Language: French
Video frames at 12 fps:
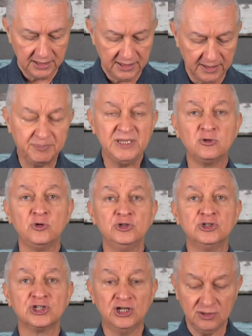L'épître
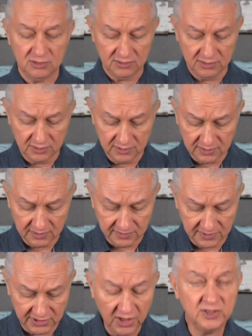de Jean,
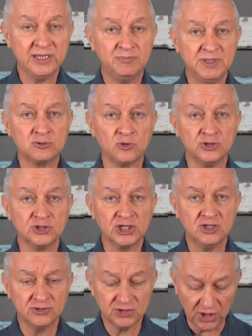dans l'épître de
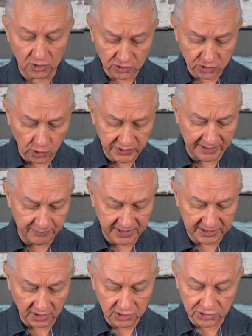Jean, dans son
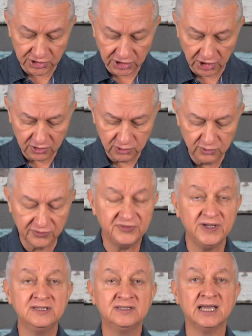épître, Jean nous
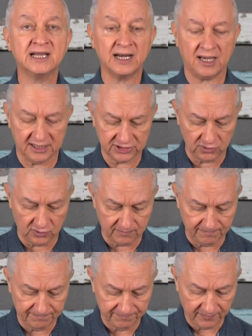fait une déclaration.
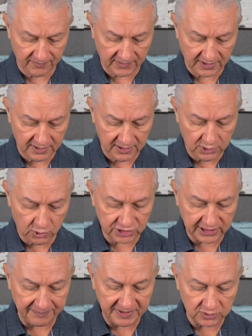Au
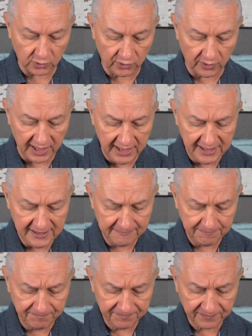chapitre 1,
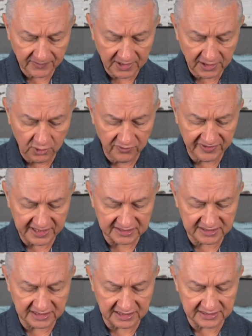au
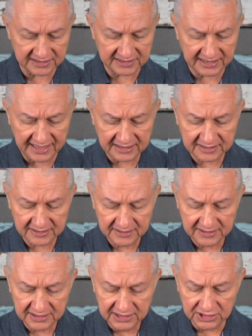verset 5,
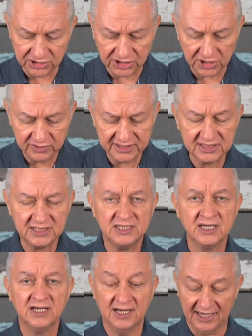Jean
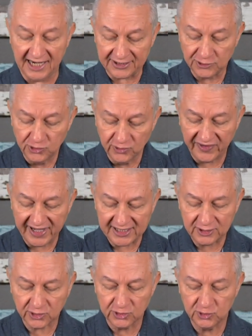dit la
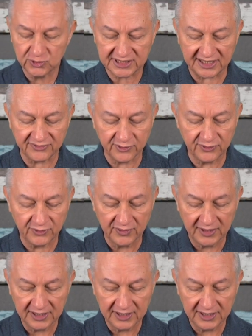nouvelle que nous avons